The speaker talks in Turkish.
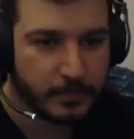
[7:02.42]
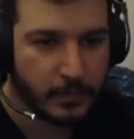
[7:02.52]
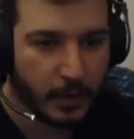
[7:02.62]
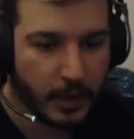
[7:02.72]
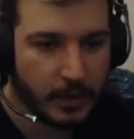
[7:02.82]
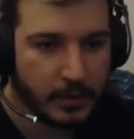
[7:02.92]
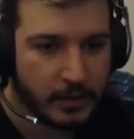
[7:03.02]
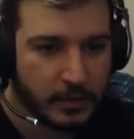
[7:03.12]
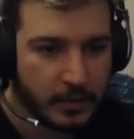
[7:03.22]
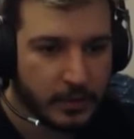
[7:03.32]
Aha.
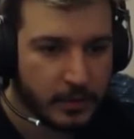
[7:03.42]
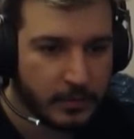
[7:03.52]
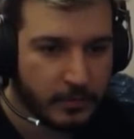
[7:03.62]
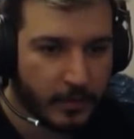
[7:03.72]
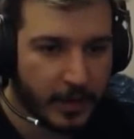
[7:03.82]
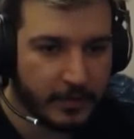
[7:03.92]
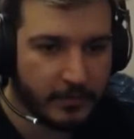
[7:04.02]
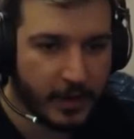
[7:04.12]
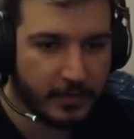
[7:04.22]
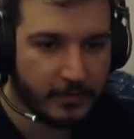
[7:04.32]
Vay
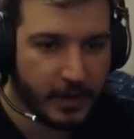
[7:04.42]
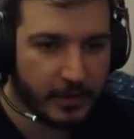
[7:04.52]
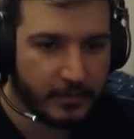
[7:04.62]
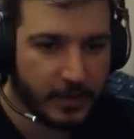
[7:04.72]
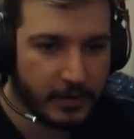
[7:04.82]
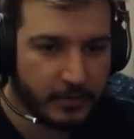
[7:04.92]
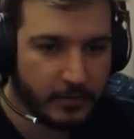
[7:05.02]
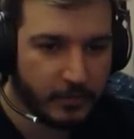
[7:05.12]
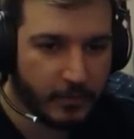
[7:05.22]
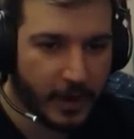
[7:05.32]
vay vay vay
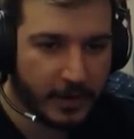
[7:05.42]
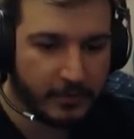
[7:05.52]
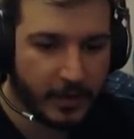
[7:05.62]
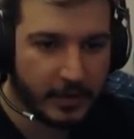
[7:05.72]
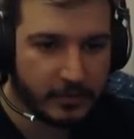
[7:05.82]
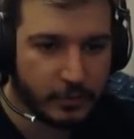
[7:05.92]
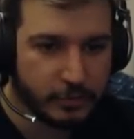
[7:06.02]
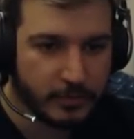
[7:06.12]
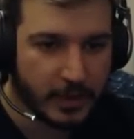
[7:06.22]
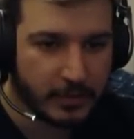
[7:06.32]
vay vay.
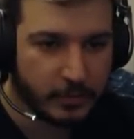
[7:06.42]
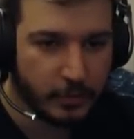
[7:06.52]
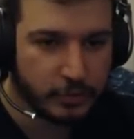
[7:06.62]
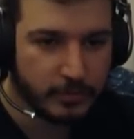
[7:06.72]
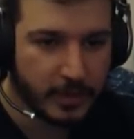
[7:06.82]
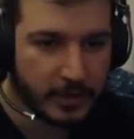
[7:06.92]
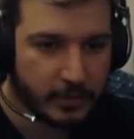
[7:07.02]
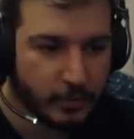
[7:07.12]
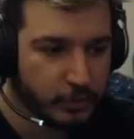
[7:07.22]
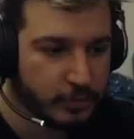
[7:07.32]
Öldüm mü lan? Öldüm mü lan?
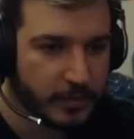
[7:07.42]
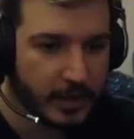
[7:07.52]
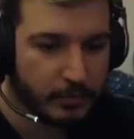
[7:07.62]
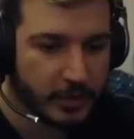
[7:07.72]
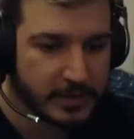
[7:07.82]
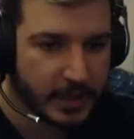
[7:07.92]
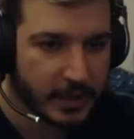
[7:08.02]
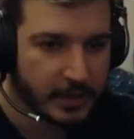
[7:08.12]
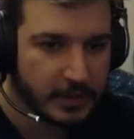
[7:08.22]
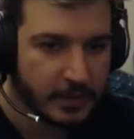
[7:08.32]
Öldüm mü lan bu
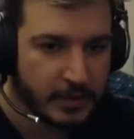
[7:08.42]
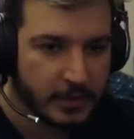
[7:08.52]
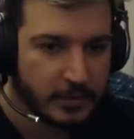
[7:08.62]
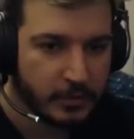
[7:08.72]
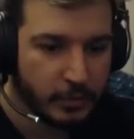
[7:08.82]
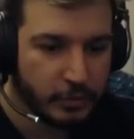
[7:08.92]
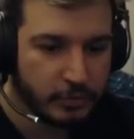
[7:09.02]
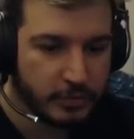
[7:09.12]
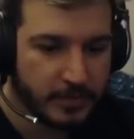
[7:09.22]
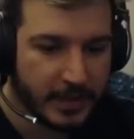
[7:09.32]
hasara? Ölür
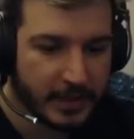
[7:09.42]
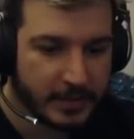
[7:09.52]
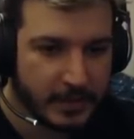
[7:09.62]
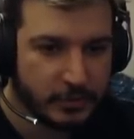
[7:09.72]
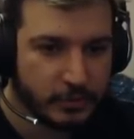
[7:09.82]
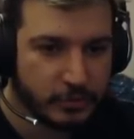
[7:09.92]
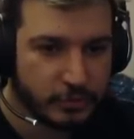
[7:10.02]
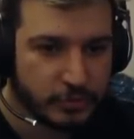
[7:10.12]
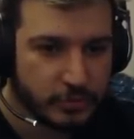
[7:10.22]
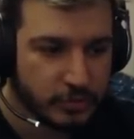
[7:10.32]
müyüm beyler? Ne diyorsunuz?
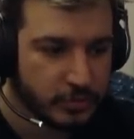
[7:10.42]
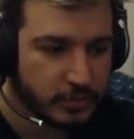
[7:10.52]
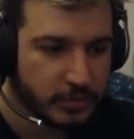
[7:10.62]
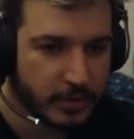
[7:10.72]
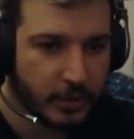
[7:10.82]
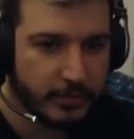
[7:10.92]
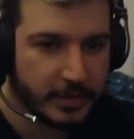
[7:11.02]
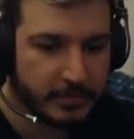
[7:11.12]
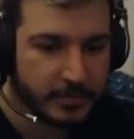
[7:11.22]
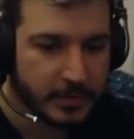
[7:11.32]
Ya
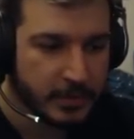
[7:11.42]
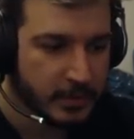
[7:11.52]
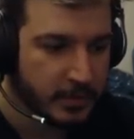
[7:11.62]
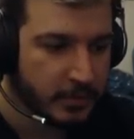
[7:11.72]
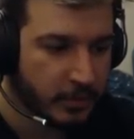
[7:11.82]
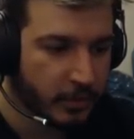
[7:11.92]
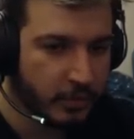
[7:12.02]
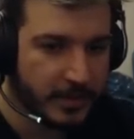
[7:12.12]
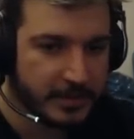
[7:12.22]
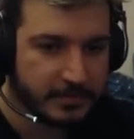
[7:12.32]
ölmedim.
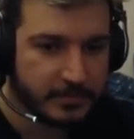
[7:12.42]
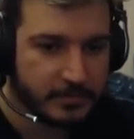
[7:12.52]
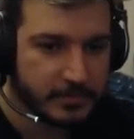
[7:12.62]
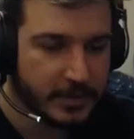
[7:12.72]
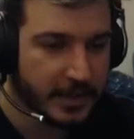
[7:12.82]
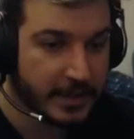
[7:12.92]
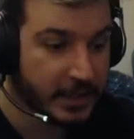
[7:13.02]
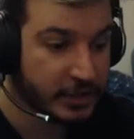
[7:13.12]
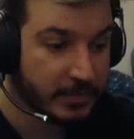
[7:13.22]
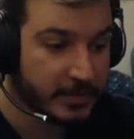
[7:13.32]
Ölmedim. Nereye
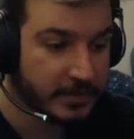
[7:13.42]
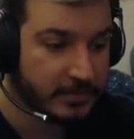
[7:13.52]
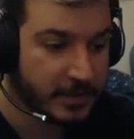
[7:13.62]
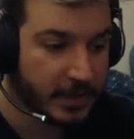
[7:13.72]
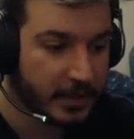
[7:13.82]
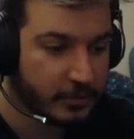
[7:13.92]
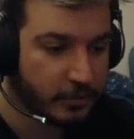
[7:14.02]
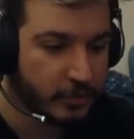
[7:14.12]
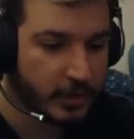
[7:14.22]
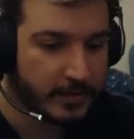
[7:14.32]
kaçabilirim peki? Aha
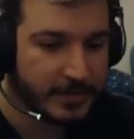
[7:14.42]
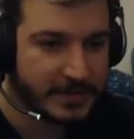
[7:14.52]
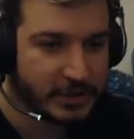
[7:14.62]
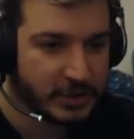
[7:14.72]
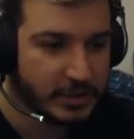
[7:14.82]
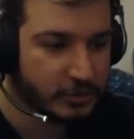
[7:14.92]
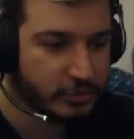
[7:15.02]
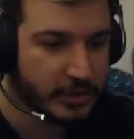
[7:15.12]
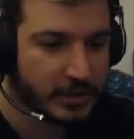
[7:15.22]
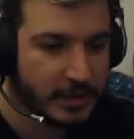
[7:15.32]
görüyorlar beni. Sıçtık.
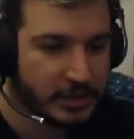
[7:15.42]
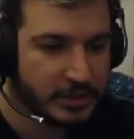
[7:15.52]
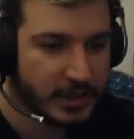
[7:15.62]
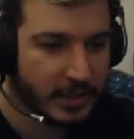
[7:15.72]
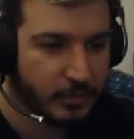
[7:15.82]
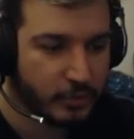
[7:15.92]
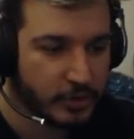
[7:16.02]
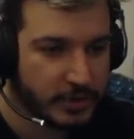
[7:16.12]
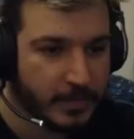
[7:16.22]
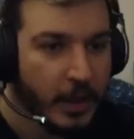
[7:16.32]
Şuradan dar çıksana bok
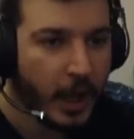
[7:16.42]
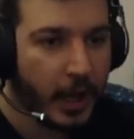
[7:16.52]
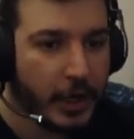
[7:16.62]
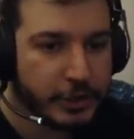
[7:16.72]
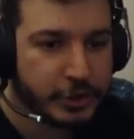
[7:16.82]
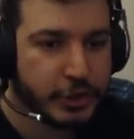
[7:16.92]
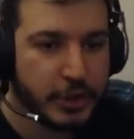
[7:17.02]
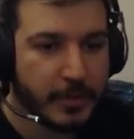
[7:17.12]
yiyeceğim. Ananı s**eyim